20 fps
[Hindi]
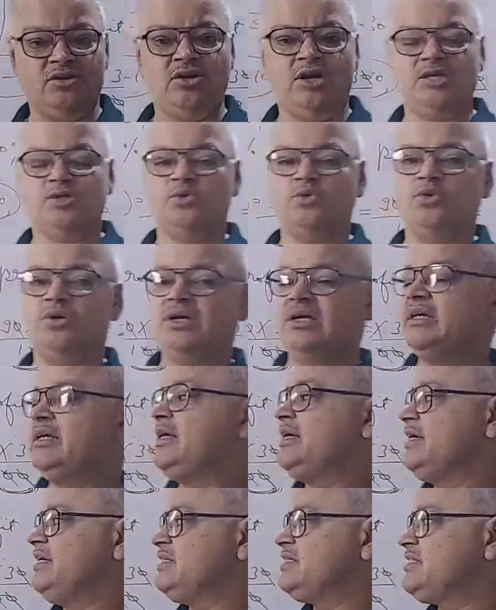लॉस होगा
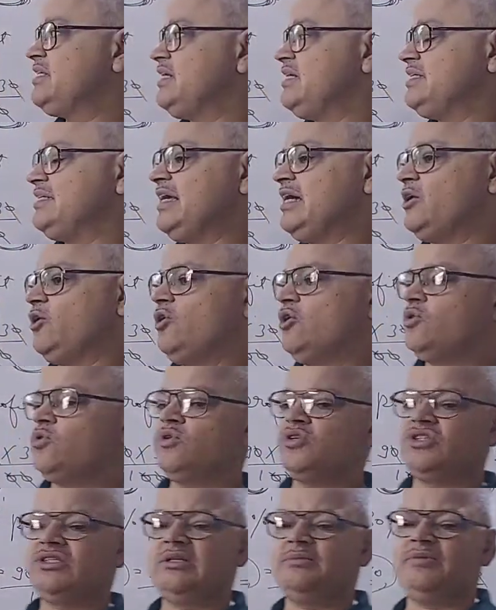इस तरह से एक और
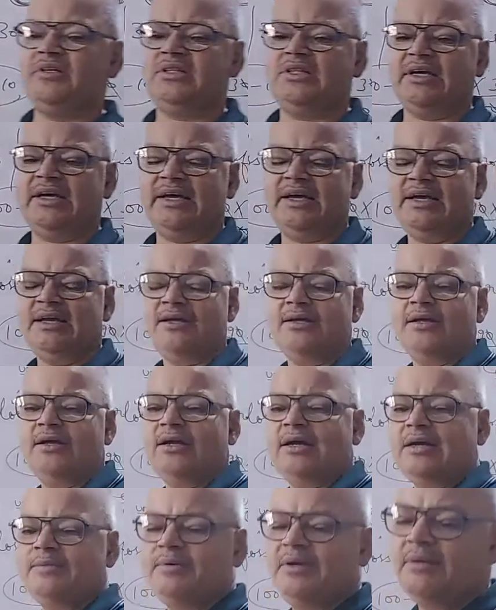क्वेश्चन बनता है
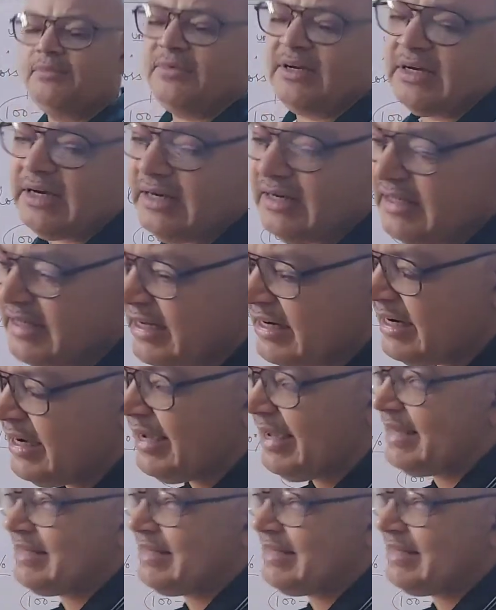अभी हमने कल ही देखा